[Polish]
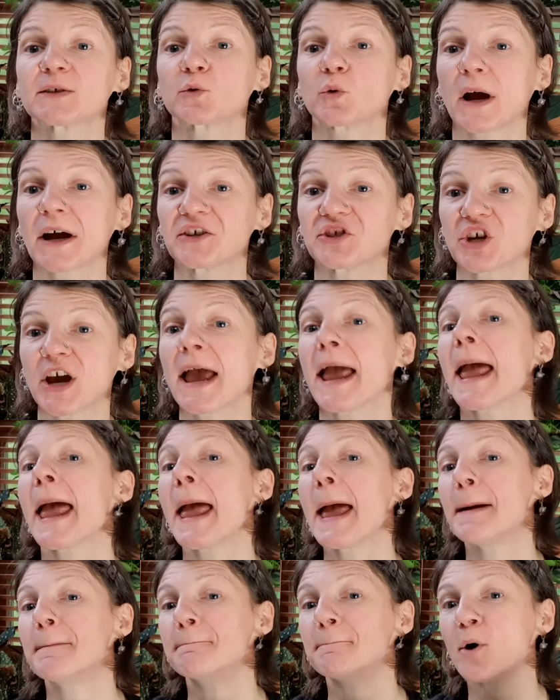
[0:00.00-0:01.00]
Słuchajcie,
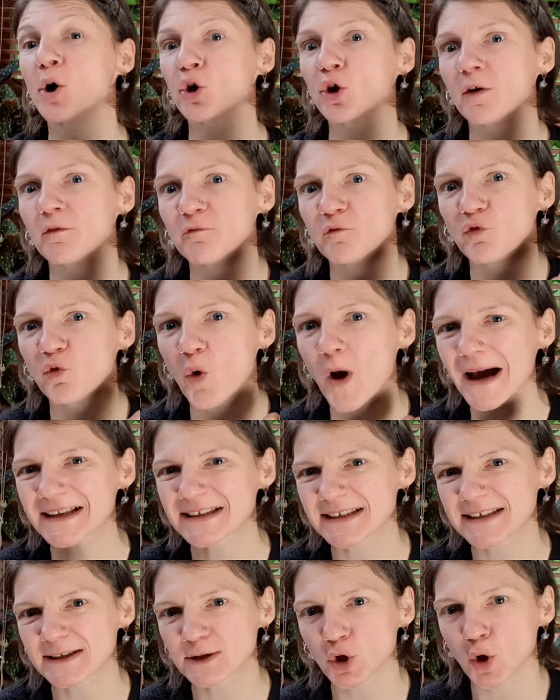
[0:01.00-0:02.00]
moją
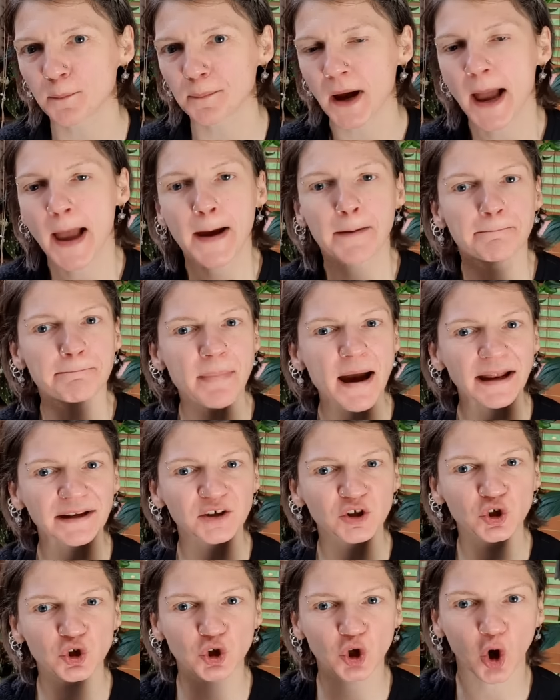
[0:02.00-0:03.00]
własną
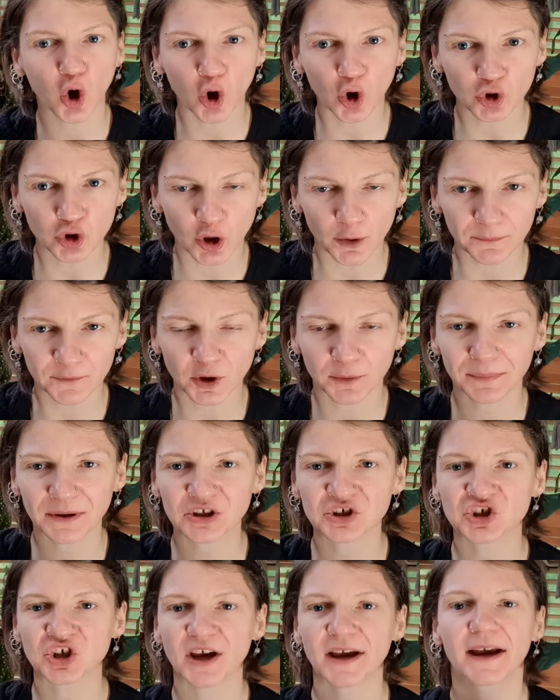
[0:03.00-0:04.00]
metodę metodą, to
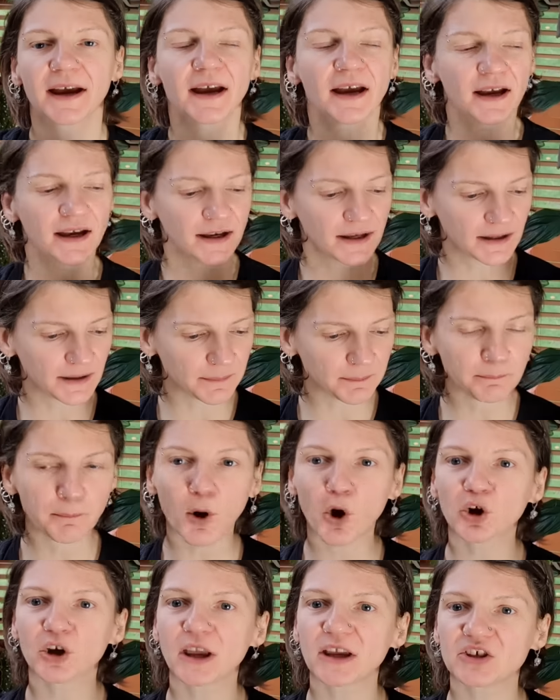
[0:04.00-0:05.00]
będzie y,
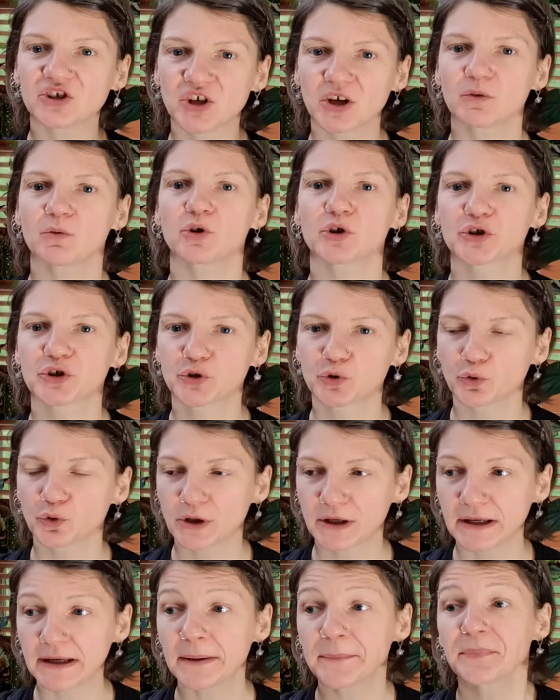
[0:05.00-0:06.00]
moje dzieło
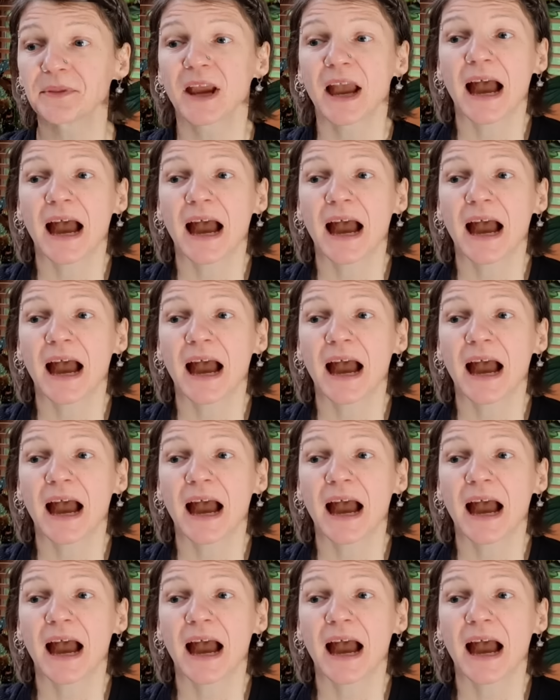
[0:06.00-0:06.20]
sztuki,